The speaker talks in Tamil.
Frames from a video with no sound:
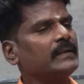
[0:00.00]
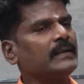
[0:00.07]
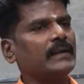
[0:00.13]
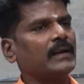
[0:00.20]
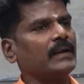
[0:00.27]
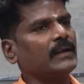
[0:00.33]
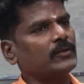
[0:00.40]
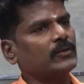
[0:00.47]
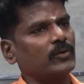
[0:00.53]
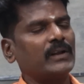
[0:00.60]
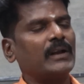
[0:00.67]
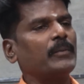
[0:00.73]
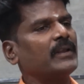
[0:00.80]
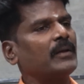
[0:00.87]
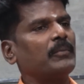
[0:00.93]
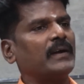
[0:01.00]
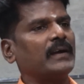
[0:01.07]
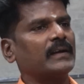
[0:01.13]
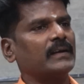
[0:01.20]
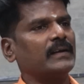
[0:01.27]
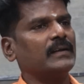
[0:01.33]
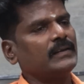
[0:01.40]
இந்தியர்கள் நீங்கள் சொல்கிறது அப்படி தான்
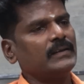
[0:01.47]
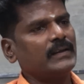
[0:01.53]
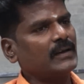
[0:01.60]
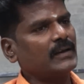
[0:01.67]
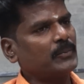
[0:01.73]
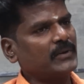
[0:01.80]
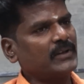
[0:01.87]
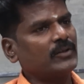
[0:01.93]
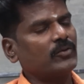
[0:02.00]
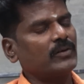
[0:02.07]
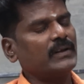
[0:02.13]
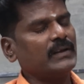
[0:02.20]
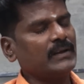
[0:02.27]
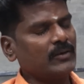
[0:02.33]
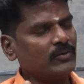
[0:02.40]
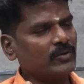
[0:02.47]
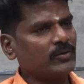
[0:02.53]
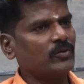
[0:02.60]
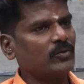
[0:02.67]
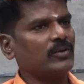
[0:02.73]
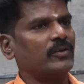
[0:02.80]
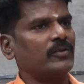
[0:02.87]
பார்க்குறேன் இந்தியர்களை பற்றி சொல்லணும் இங்கே வந்து
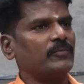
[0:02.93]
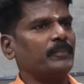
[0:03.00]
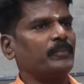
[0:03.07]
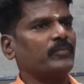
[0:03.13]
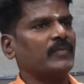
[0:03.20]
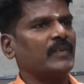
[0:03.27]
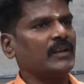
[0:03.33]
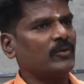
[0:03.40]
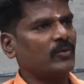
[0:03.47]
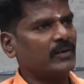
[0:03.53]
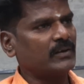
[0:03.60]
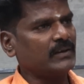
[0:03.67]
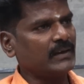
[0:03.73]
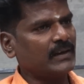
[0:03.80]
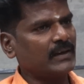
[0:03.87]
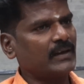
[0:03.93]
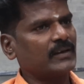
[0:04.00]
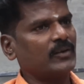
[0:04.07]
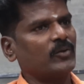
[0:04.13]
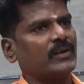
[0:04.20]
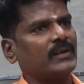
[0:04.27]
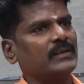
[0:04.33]
சொல்லணும் இங்கே உட்காந்து எங்கள்
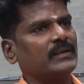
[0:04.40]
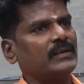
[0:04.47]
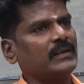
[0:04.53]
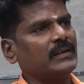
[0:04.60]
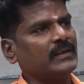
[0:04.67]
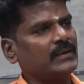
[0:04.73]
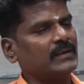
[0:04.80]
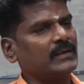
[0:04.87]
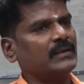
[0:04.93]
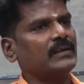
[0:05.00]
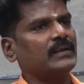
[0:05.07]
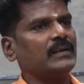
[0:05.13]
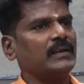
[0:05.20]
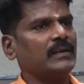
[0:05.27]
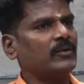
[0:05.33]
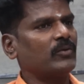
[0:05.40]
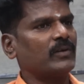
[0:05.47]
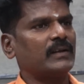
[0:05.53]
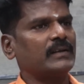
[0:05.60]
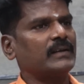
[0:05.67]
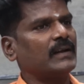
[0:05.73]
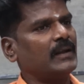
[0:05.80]
நாட்டில் உட்காந்துட்டு இங்கே தின்னுட்டு இங்கே
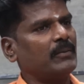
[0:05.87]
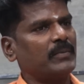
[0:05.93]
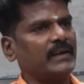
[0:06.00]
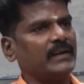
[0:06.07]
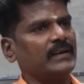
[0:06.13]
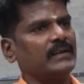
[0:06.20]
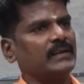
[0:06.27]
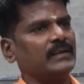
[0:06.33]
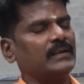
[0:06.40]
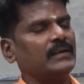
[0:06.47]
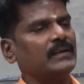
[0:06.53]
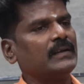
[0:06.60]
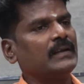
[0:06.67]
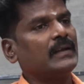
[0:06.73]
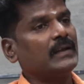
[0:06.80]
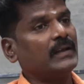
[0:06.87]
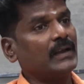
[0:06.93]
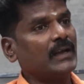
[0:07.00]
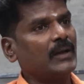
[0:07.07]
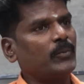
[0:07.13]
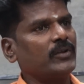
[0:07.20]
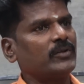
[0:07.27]
உட்காந்துட்டு எல்லாம் பண்ணிட்டு
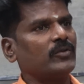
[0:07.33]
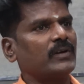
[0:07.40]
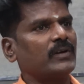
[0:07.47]
எங்கே போய்